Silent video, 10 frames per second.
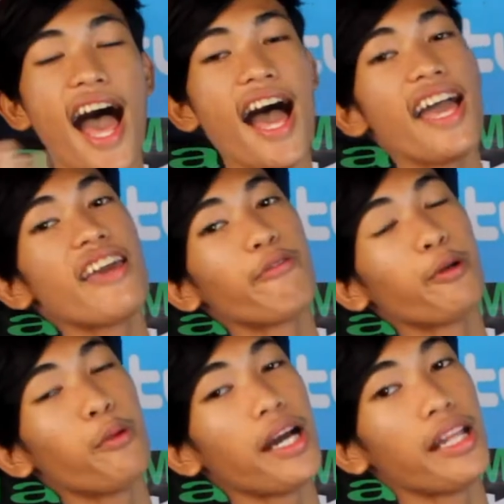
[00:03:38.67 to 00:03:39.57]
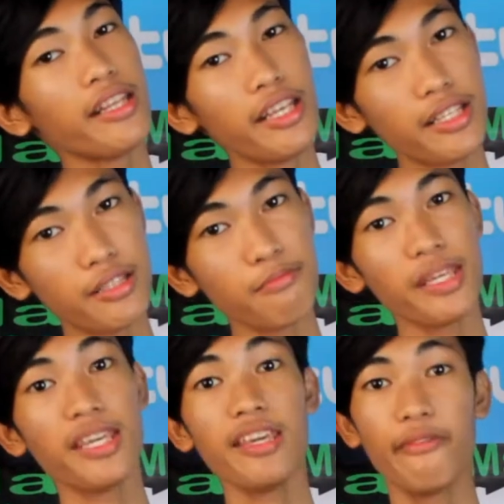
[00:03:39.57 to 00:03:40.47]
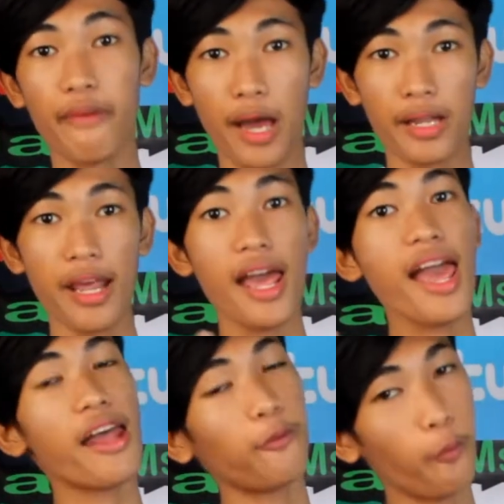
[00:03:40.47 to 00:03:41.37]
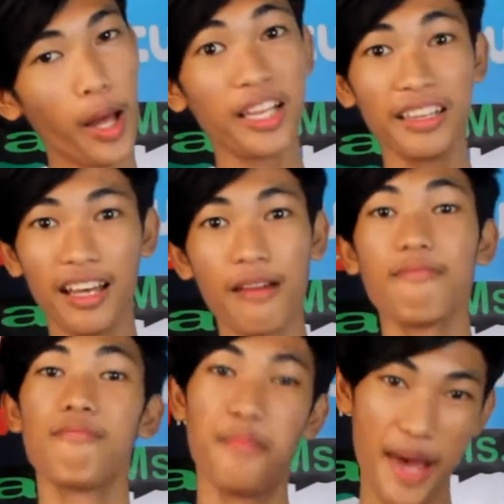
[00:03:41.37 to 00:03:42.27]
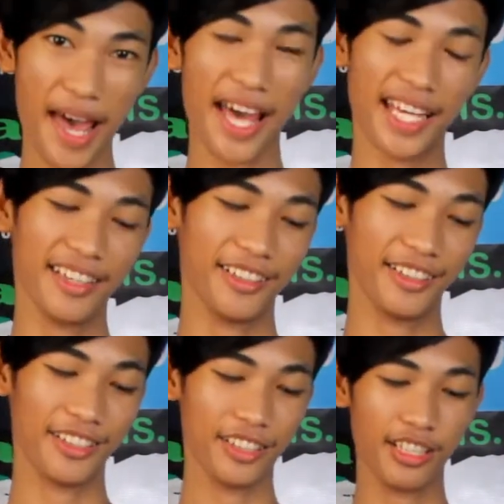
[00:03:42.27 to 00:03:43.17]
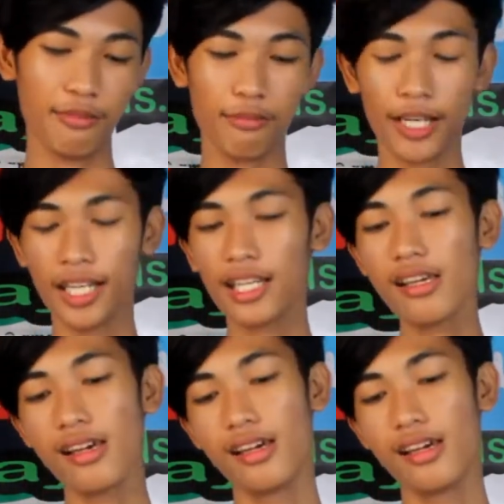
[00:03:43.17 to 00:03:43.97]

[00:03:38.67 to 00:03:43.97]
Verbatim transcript: Hi everyone! It's me, Ivana, and welcome back. O, oh, diba?